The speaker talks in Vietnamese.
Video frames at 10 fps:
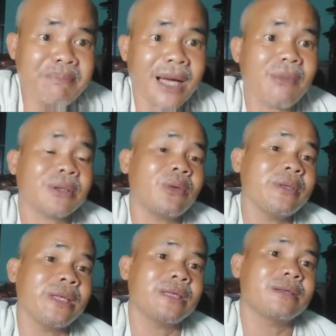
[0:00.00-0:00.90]
nào mà
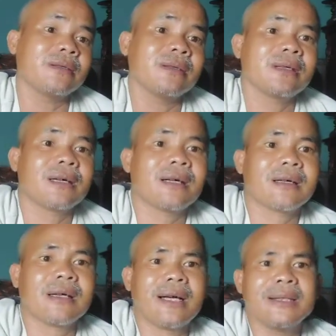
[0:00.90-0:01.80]
nói gì
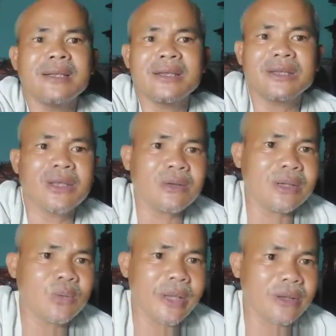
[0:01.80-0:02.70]
anh cứ chửi thôi
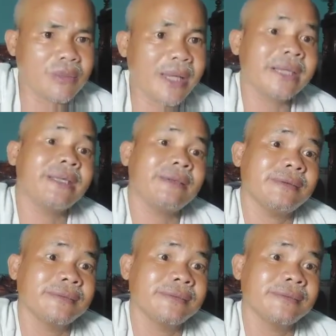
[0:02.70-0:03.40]
chính quyền thoải mái đi